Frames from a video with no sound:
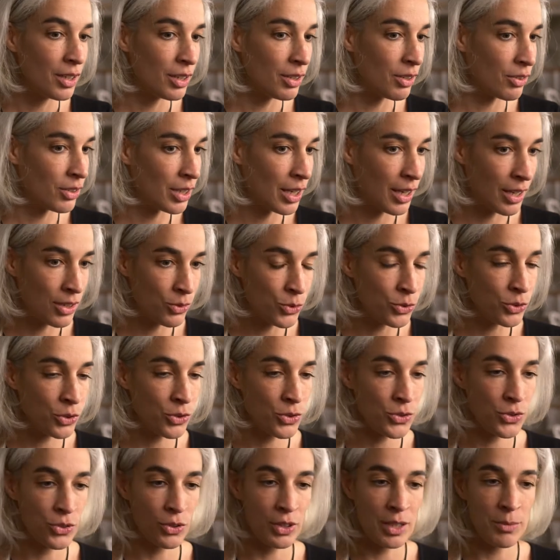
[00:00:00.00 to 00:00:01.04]
Il y en a un
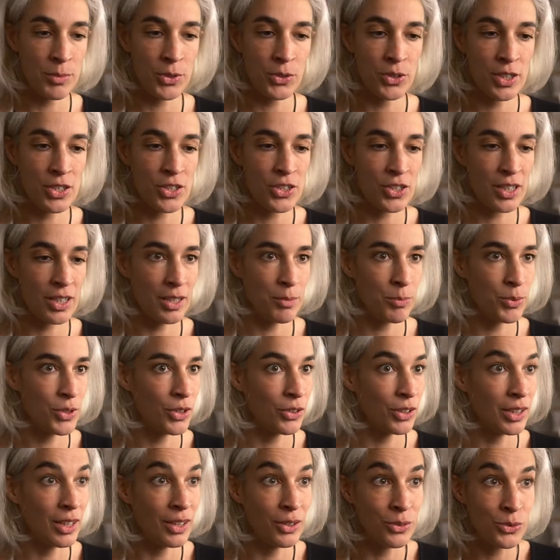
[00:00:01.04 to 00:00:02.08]
autre sur les biodéchets et puis
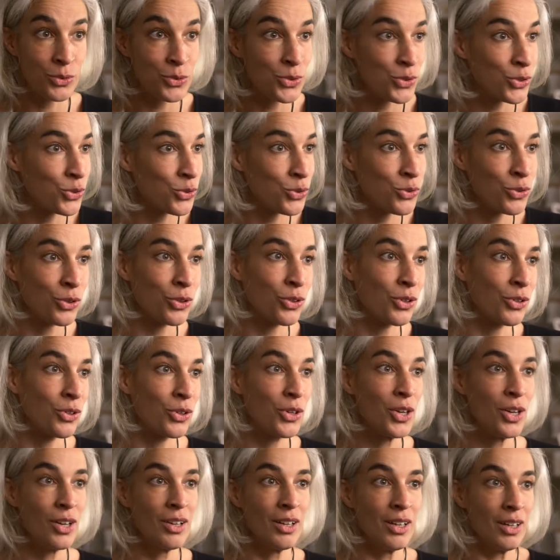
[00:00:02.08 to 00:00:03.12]
il y en a un autre sur euh,
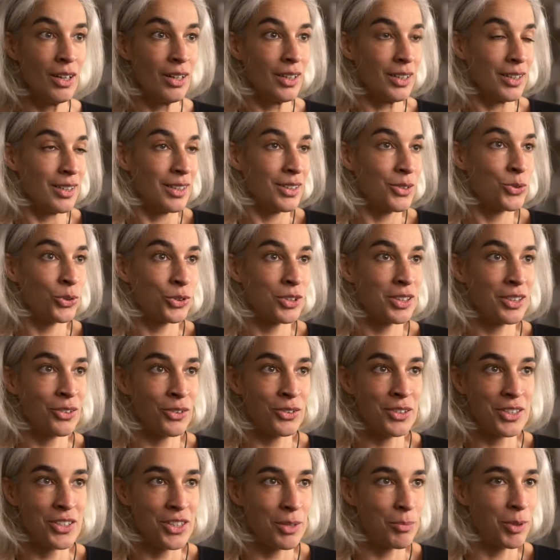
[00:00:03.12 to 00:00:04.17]
qui est courtier
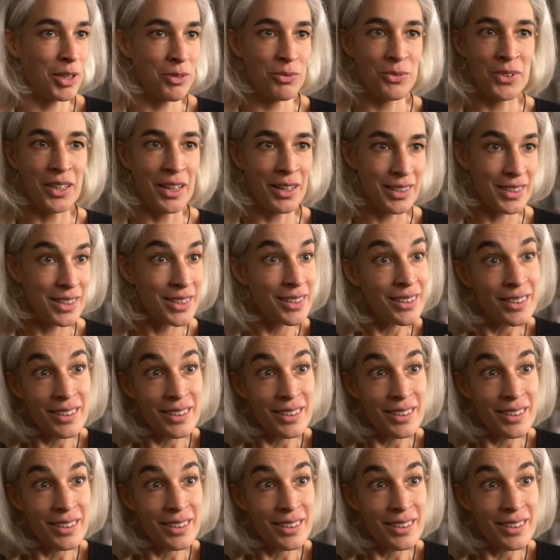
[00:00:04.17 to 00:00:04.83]
en déchets. Bref, il y a...